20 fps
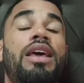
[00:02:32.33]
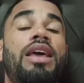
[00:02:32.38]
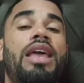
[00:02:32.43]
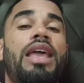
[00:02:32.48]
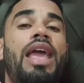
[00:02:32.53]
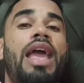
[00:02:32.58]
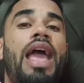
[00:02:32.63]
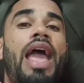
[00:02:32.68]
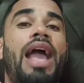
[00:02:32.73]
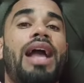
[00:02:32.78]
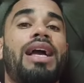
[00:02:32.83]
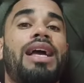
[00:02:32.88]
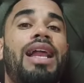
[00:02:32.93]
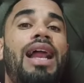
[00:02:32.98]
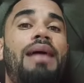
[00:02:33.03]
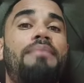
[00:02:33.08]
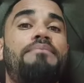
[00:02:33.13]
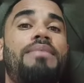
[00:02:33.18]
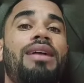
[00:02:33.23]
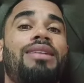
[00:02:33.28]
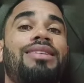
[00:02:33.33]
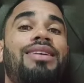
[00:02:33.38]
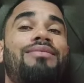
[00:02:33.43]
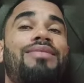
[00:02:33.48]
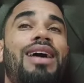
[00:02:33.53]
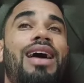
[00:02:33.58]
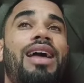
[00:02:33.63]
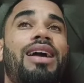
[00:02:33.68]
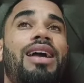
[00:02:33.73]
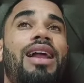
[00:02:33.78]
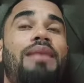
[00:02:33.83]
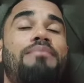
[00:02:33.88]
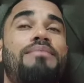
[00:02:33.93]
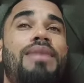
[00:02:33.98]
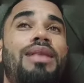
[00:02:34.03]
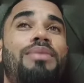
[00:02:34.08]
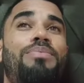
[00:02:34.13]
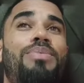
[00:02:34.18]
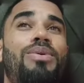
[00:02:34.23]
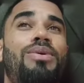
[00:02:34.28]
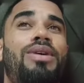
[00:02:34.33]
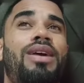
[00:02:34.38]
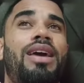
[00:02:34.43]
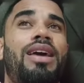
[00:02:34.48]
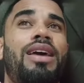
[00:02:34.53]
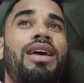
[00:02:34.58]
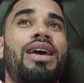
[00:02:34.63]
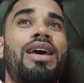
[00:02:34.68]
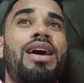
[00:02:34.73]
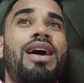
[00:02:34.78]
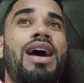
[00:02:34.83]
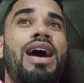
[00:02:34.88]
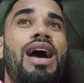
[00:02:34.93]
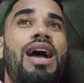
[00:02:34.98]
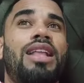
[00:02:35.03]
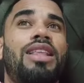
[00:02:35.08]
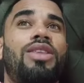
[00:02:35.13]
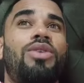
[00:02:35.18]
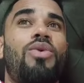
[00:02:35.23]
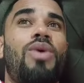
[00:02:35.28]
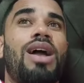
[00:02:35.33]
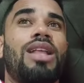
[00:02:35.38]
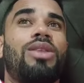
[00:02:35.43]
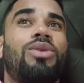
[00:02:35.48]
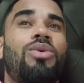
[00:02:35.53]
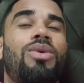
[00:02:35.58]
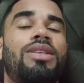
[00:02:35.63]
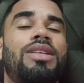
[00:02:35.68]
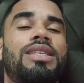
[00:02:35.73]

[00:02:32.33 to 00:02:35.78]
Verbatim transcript: E reclamando, tava reclamando porque andou à toa,